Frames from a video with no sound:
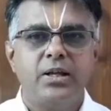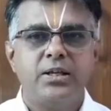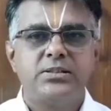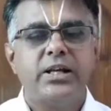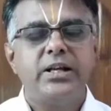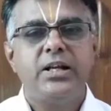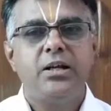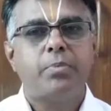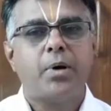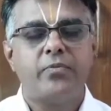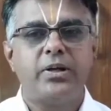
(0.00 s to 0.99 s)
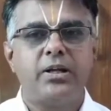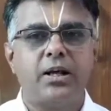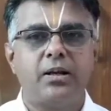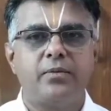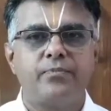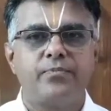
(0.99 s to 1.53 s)
சனியின்
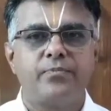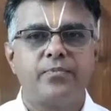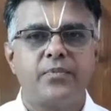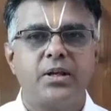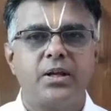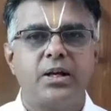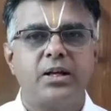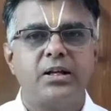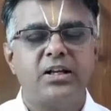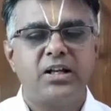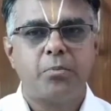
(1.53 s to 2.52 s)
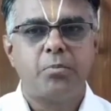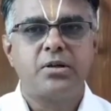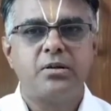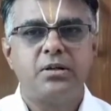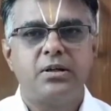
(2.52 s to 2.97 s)
பார்வையினால் நமக்கு